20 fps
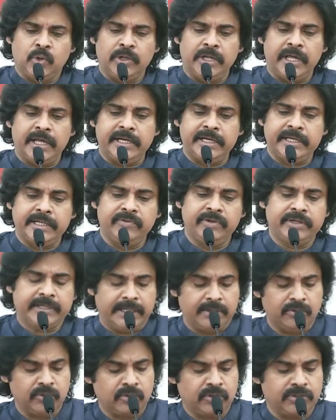కులాలు అనేవి
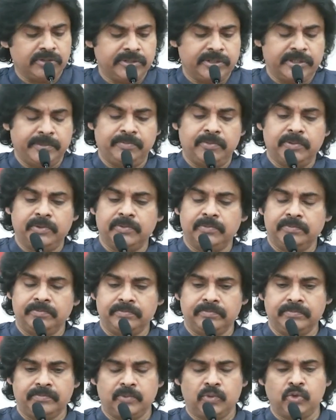అండి ఎప్పుడు
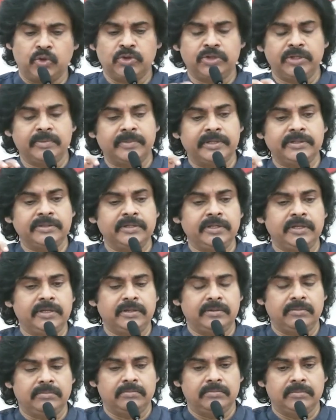కొద్దిమంది
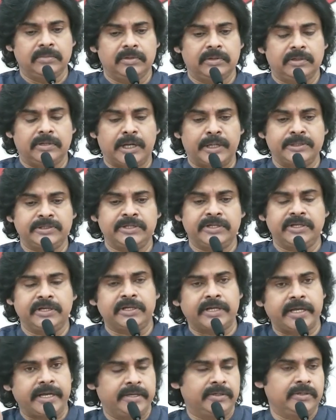రాజకీయ
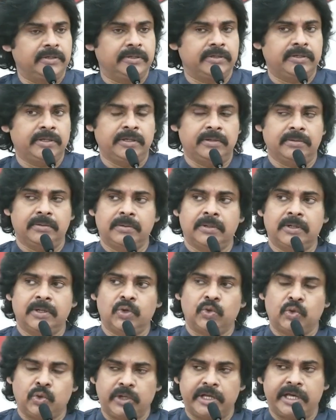నాయకులకి
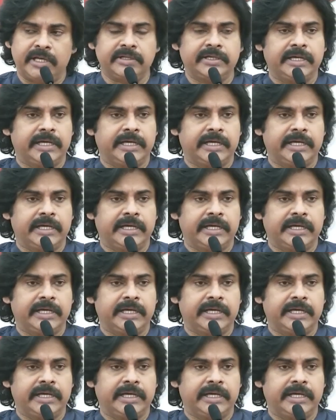కులాలు